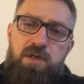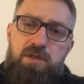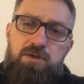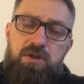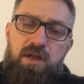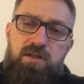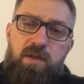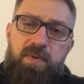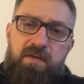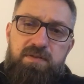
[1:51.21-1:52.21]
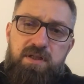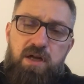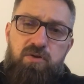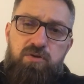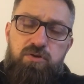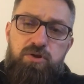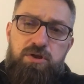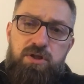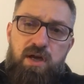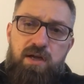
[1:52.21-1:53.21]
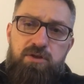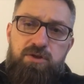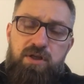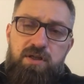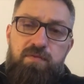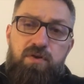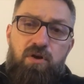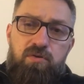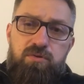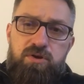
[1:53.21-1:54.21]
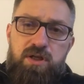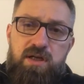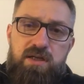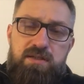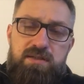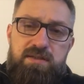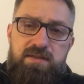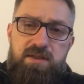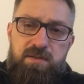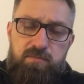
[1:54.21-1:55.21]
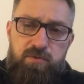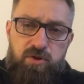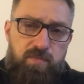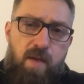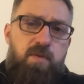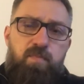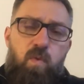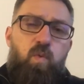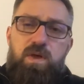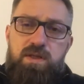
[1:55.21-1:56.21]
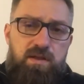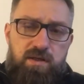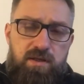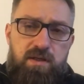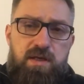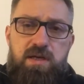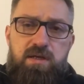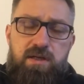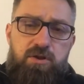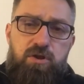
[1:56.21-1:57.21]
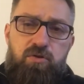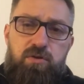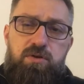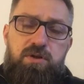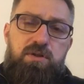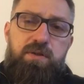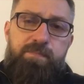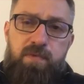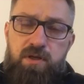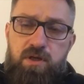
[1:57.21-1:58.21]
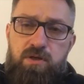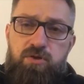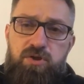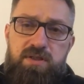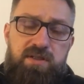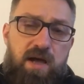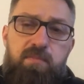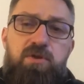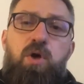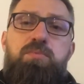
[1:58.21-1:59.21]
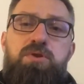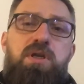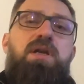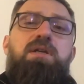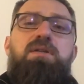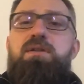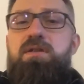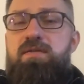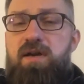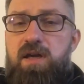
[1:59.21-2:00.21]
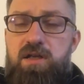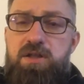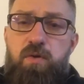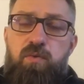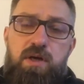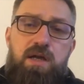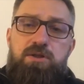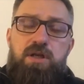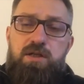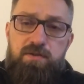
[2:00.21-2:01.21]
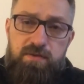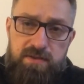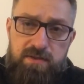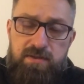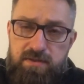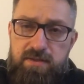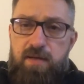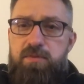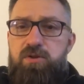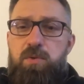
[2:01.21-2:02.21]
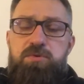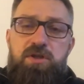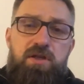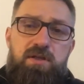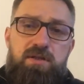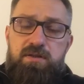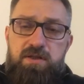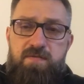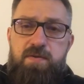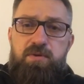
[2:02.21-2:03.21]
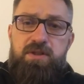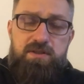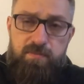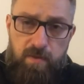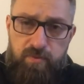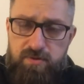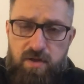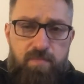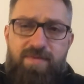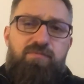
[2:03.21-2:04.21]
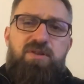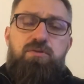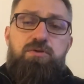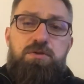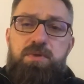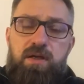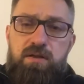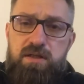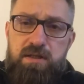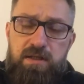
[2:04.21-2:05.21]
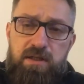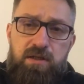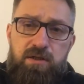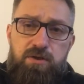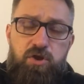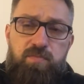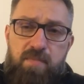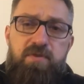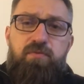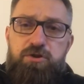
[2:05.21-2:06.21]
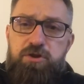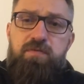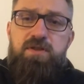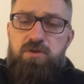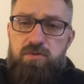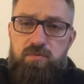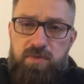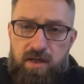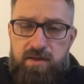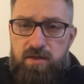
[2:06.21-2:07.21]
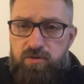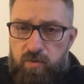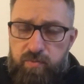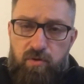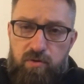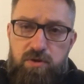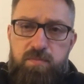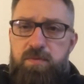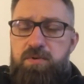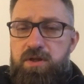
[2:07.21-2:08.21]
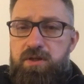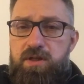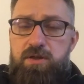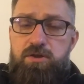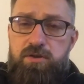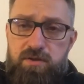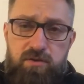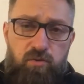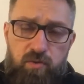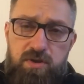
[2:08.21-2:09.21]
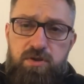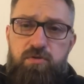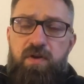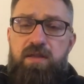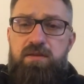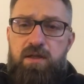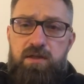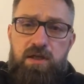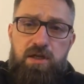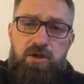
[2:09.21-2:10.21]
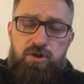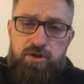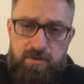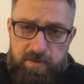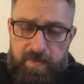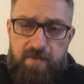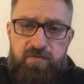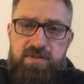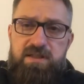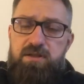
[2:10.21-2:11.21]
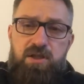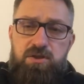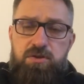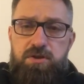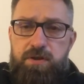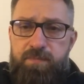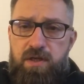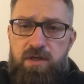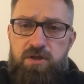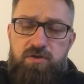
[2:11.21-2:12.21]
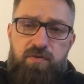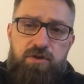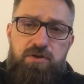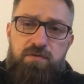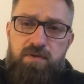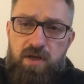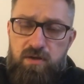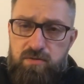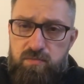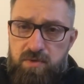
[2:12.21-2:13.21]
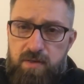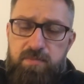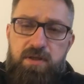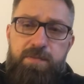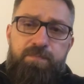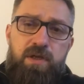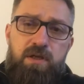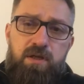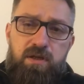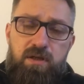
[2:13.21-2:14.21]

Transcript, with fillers: że tak naprawdę jakość życia się nie wiąże z tym, czy mamy poukładane nasze doktryny, czy znamy dobrze Ewangelię Łukasza i znamy dobrze, nie wiem, list apostoła Pawła do Rzymian, y, czy mamy właściwe zrozumienie antropologii biblijnej, czy Trójcy Świętej, czy spraw ostatecznych, czy właściwie rozumiemy y,